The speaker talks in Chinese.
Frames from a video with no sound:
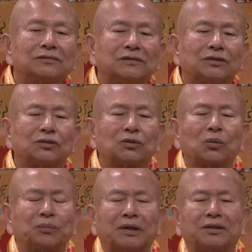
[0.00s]
你是
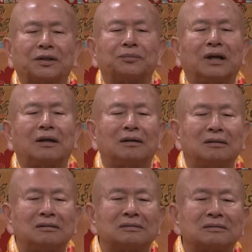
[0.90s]
东北人吧？
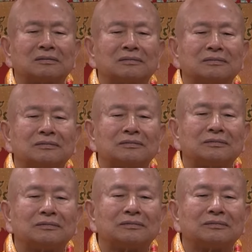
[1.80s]
呃，不是北
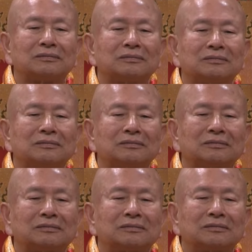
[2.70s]
北京。
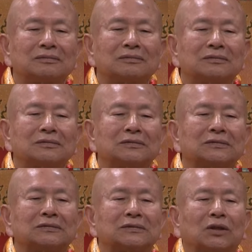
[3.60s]

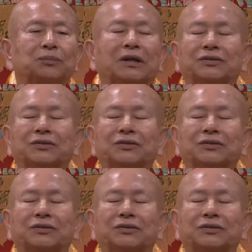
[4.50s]
啊，北